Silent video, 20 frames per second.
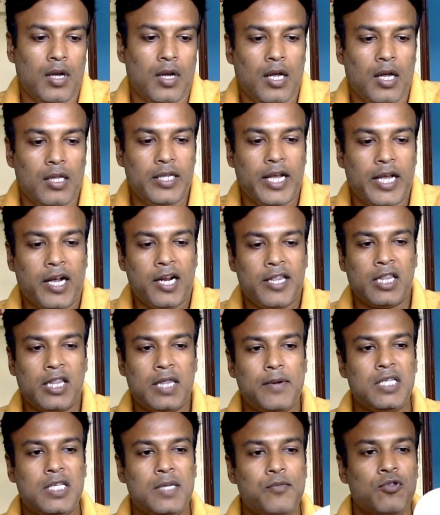তো এখানে দেখতে
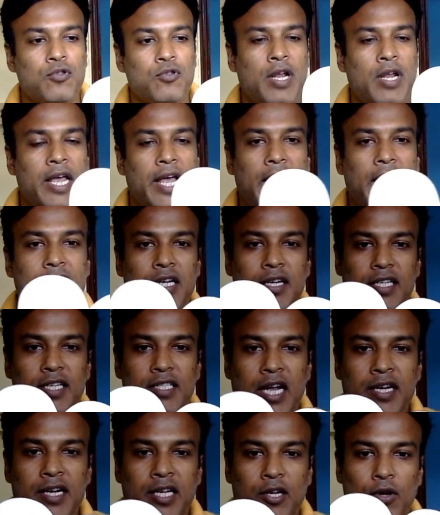পাচ্ছেন বন্ধুরা এই যে
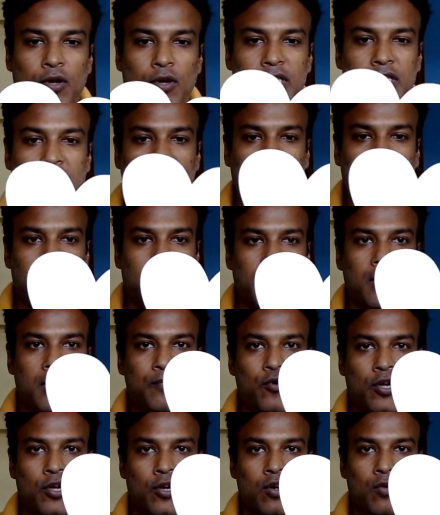ডিজাইনটি রয়েছে অ্যাক্রিলিক
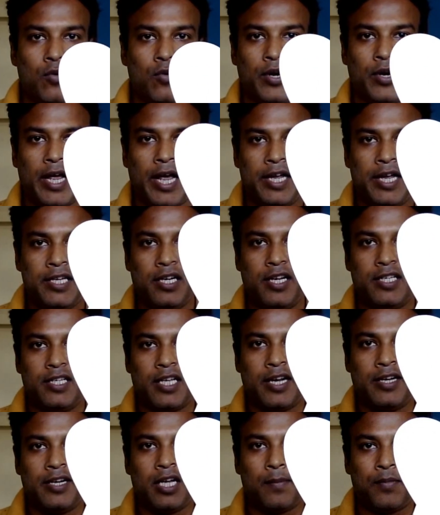বোর্ডের ওপরে এই যে
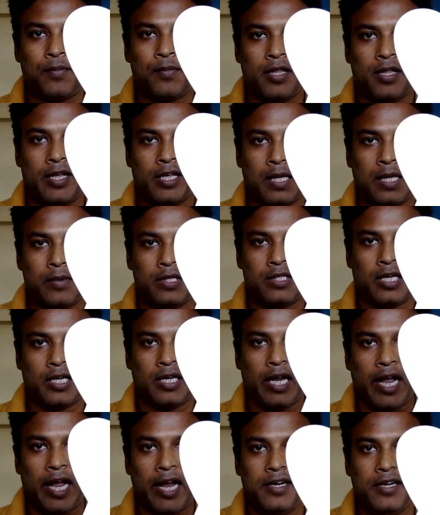ডিজাইনটি আপনারা দেখতে পাচ্ছেন
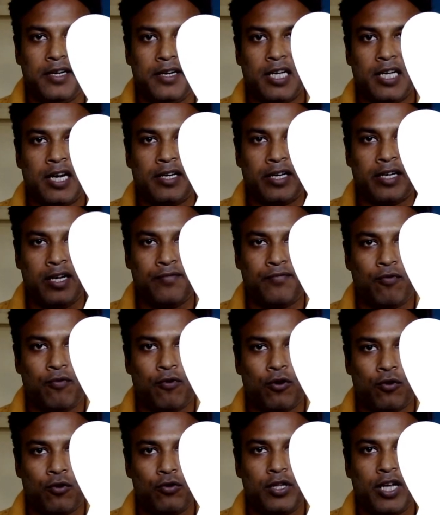এই ডিজাইনটি
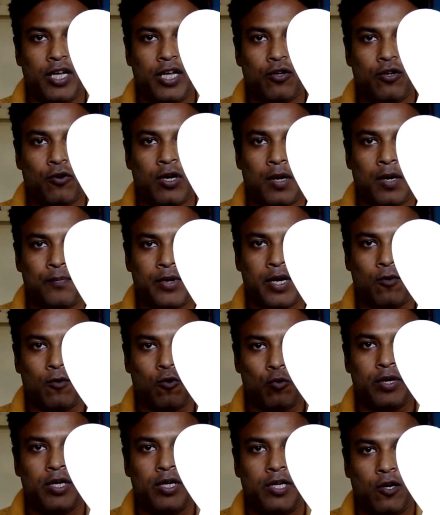ফটো দিয়ে যখন আপনারা
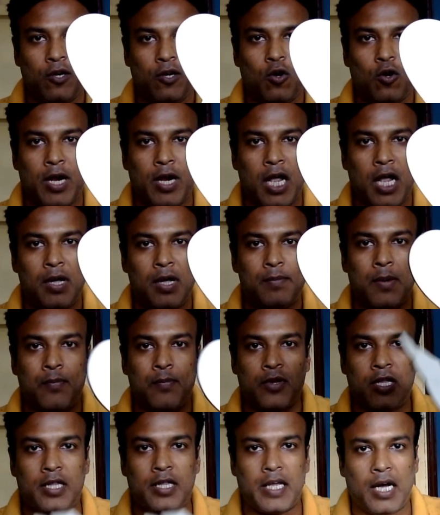করবেন কিরকম লাগবে আমি
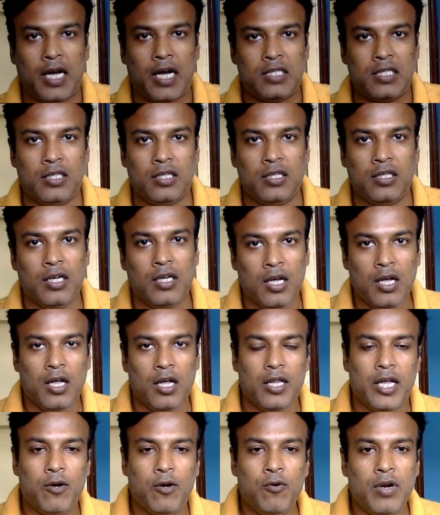আপনাদের দেখাচ্ছি
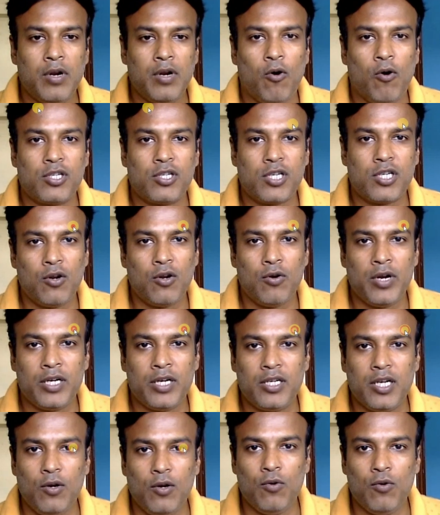দেখুন অসাধারণ
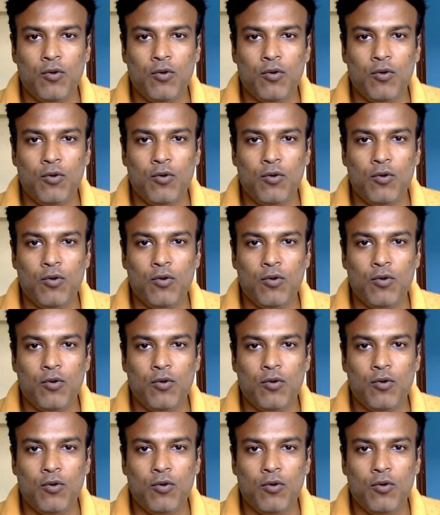একটি লুক